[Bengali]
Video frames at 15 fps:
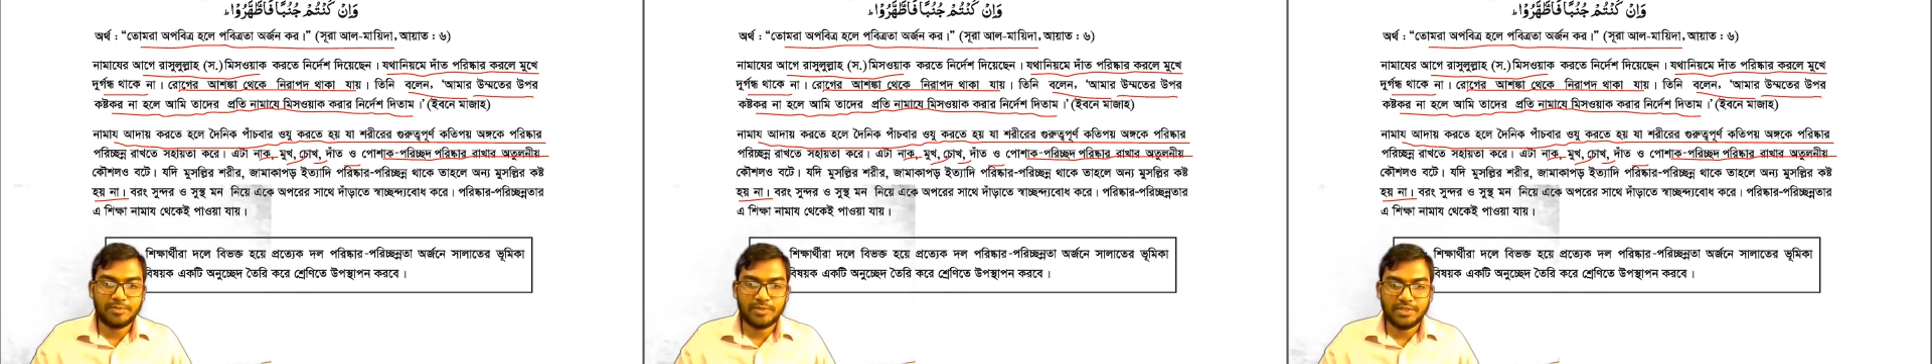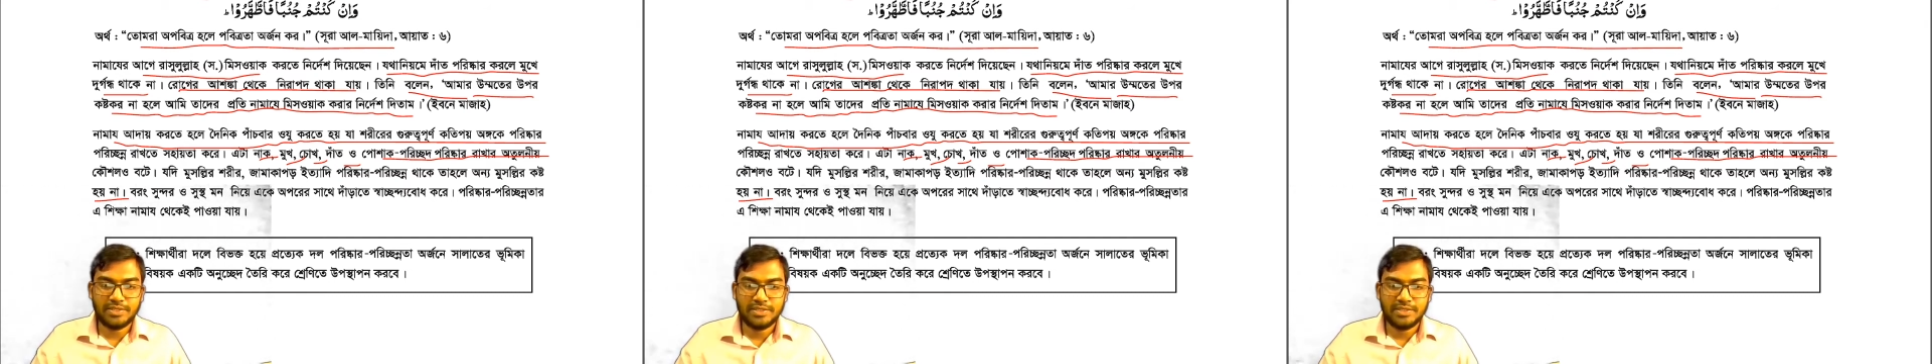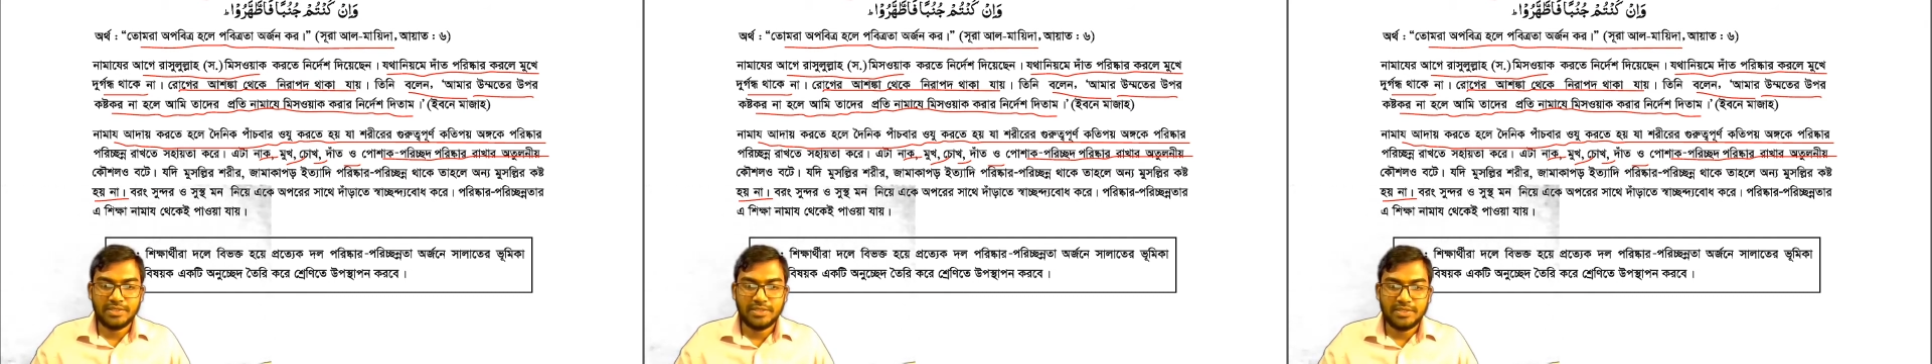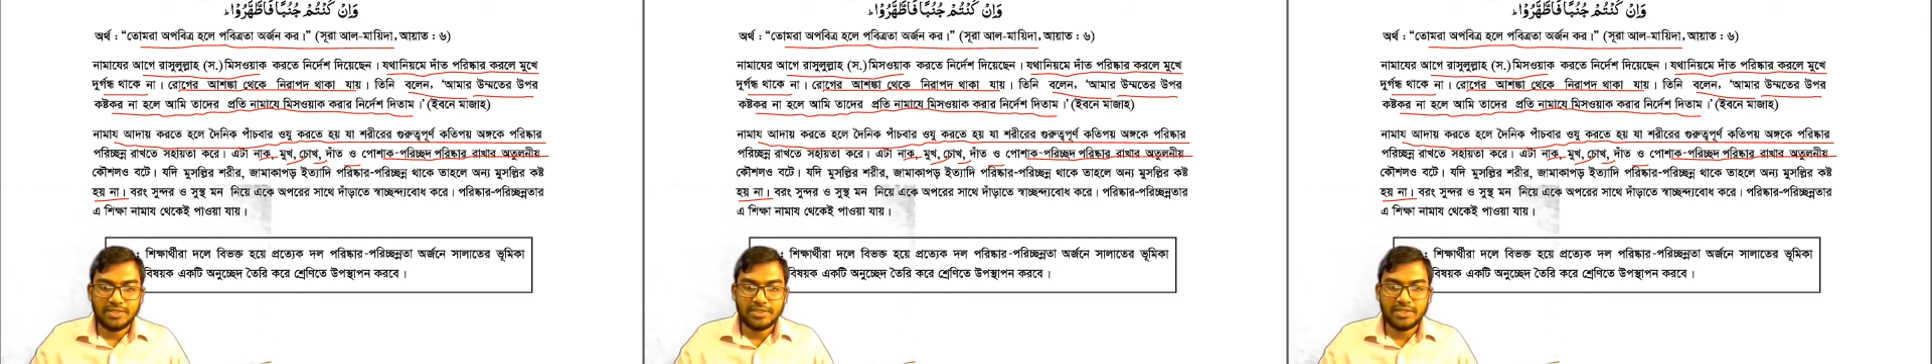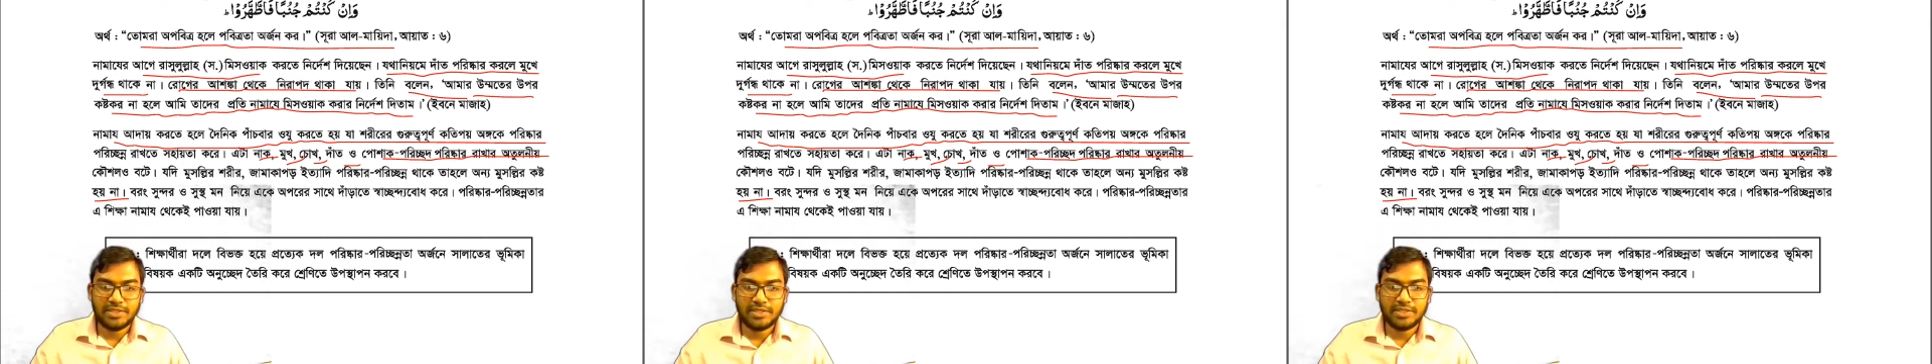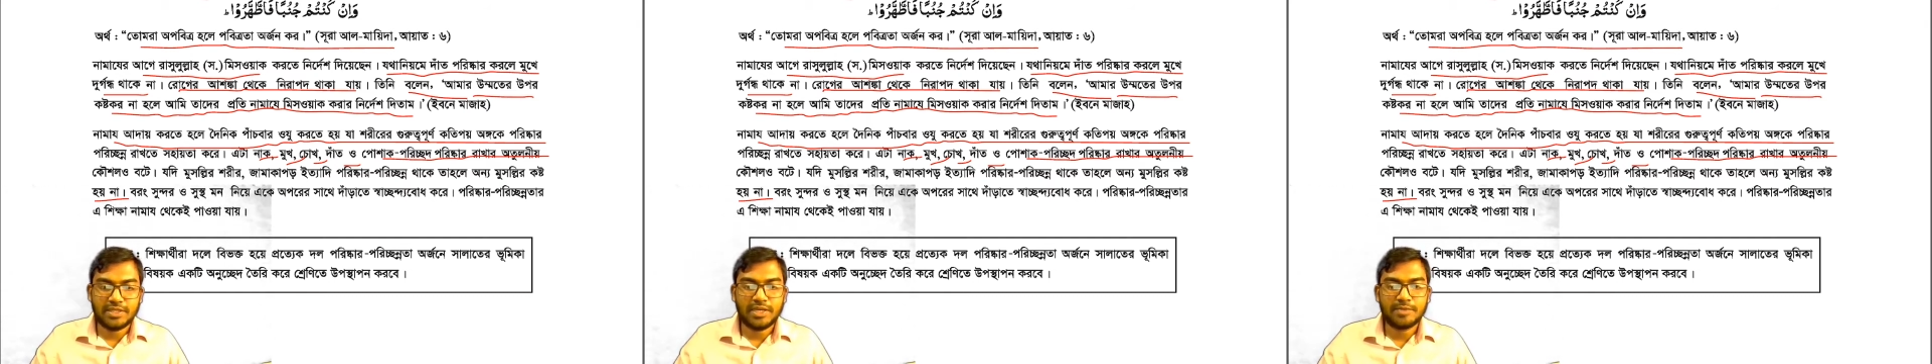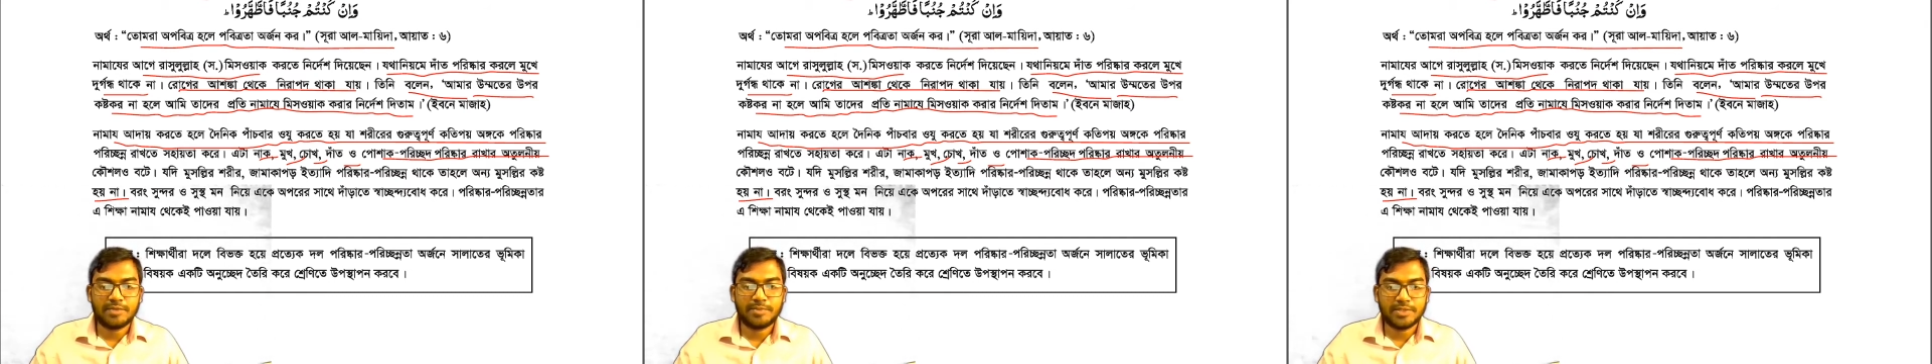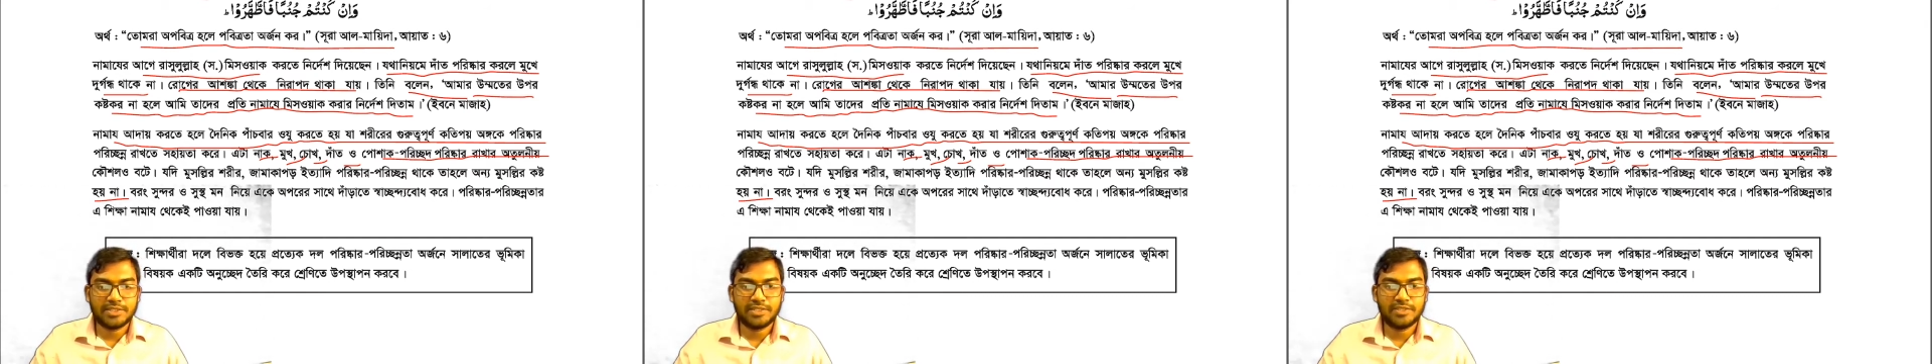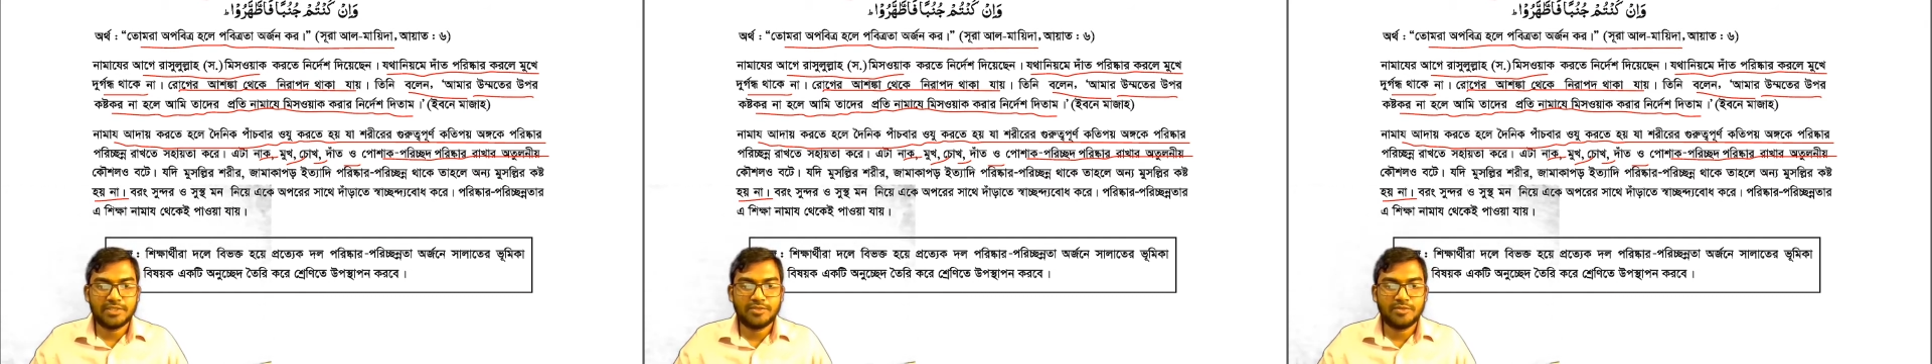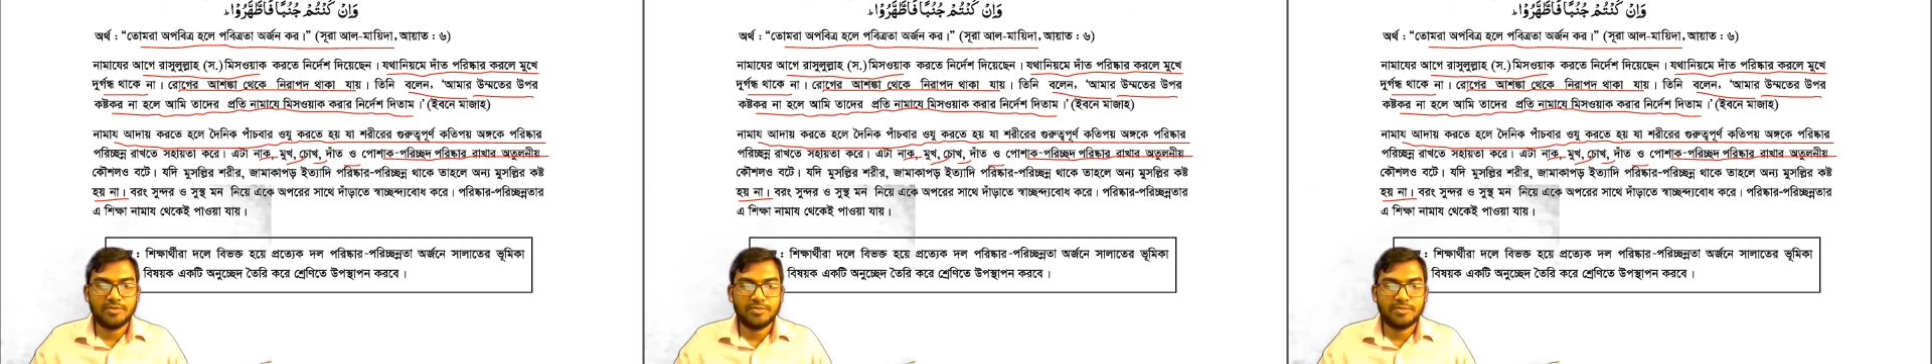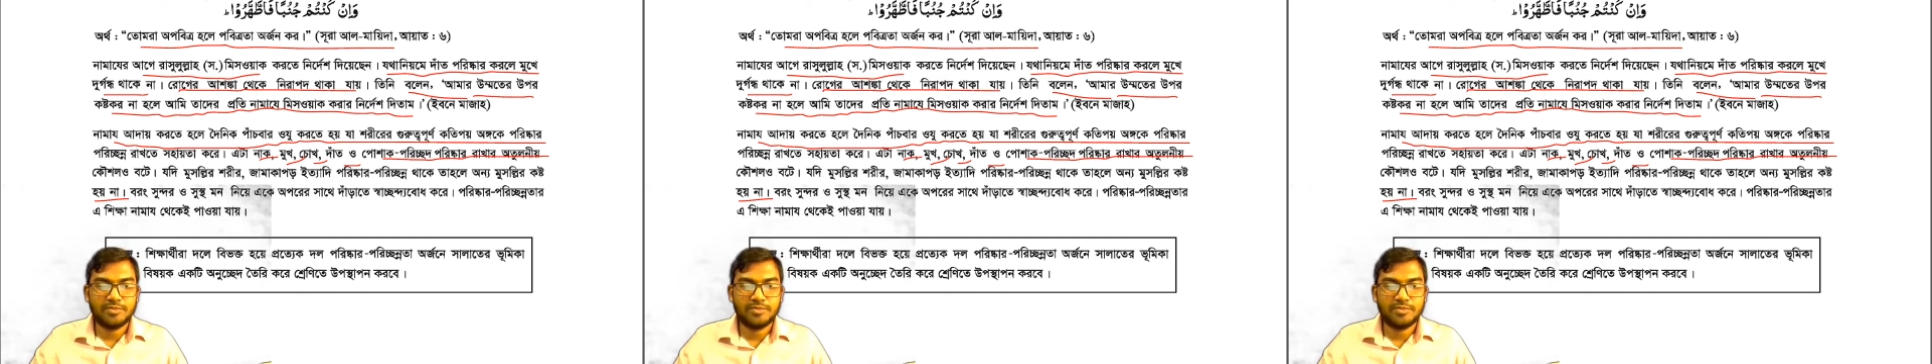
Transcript: পড়ে তাহলে তার পাশে কিন্তু